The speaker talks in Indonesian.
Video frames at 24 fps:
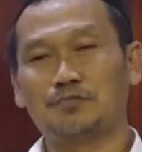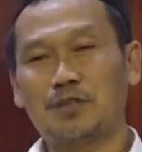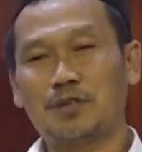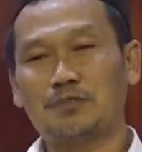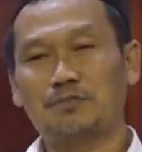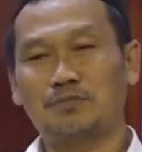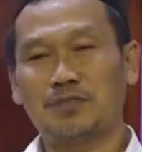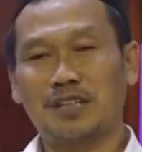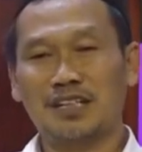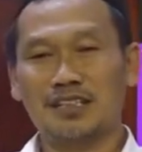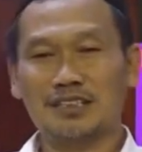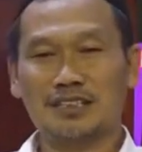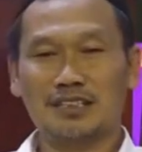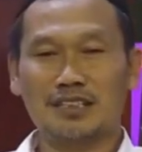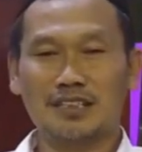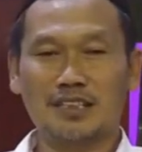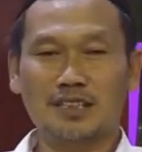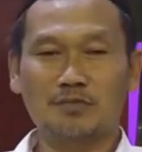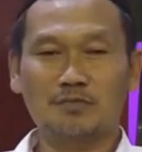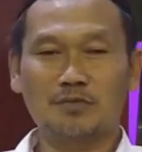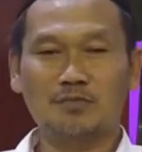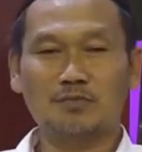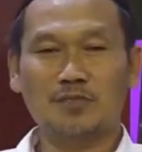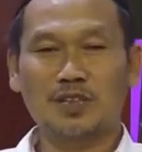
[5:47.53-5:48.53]

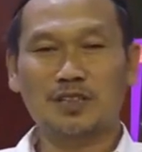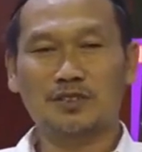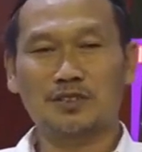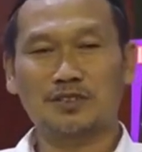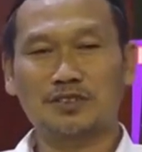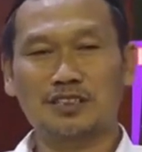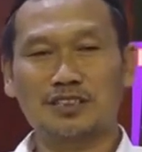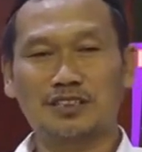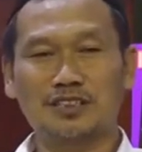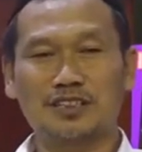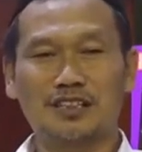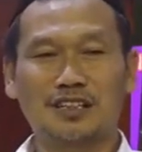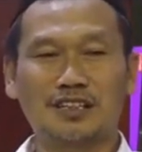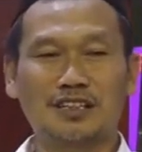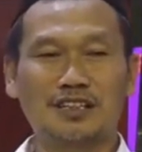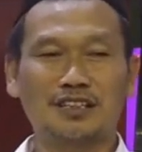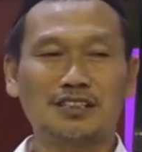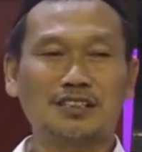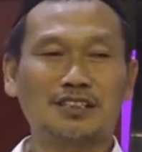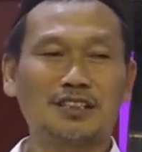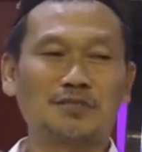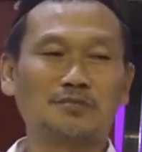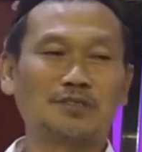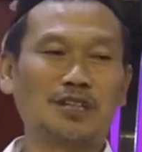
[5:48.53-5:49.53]
membahasana mimar kodina
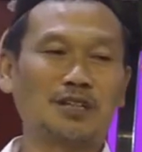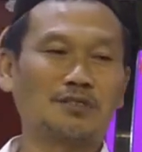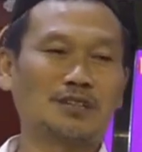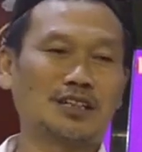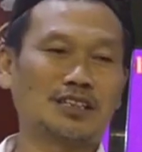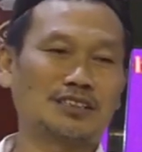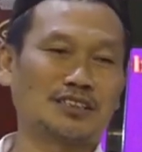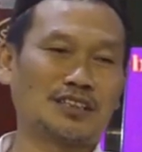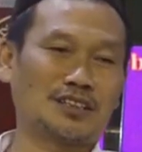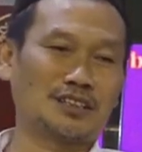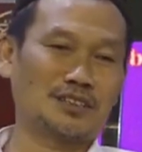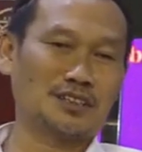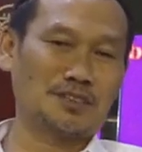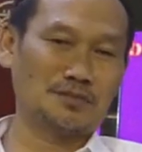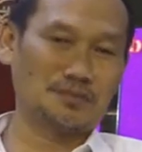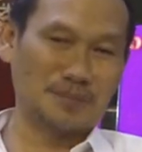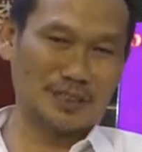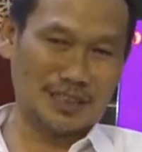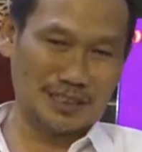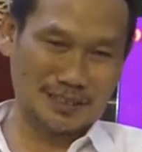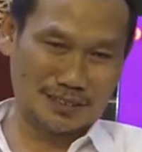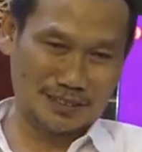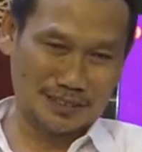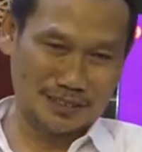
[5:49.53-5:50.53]
hadza ma wa'adar
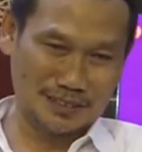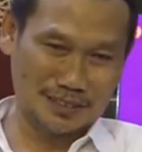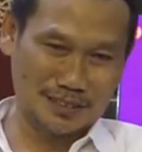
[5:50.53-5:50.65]
rahman.